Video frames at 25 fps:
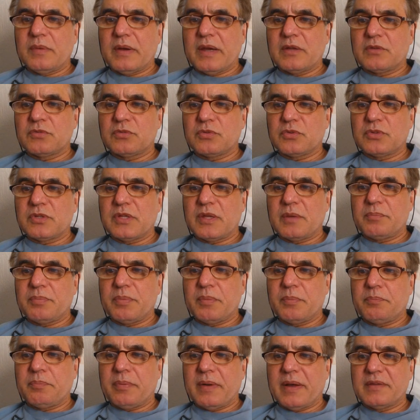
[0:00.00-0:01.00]
mais o
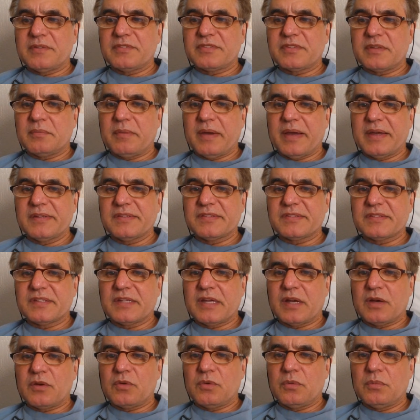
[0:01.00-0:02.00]
tempo passa, mais
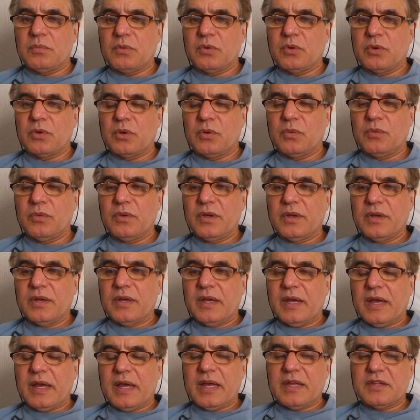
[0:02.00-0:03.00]
se acumulam
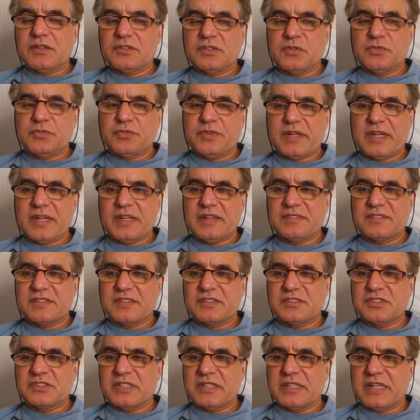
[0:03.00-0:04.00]
as
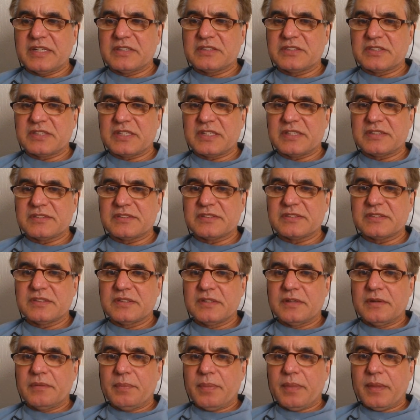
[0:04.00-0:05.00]
diferenças genéticas.
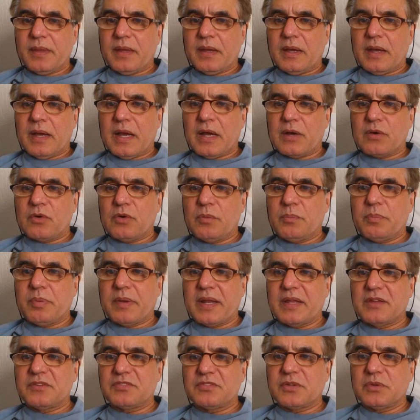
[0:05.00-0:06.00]
A
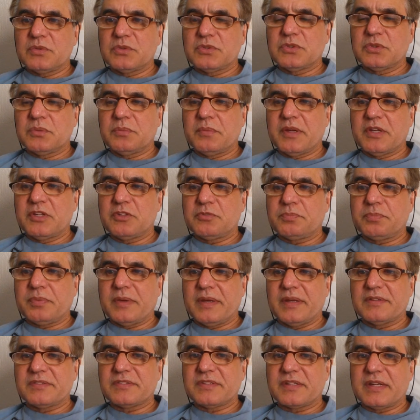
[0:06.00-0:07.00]
comparação de uma
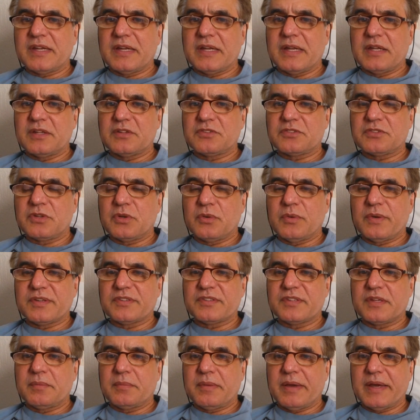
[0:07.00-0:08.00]
espécie em relação
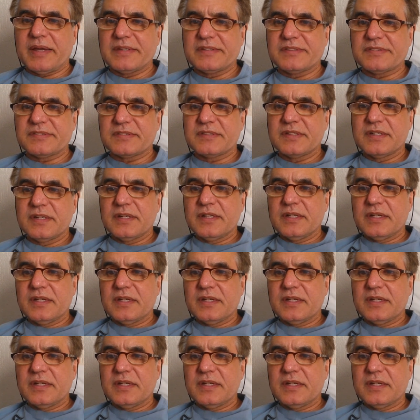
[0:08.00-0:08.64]
às demais,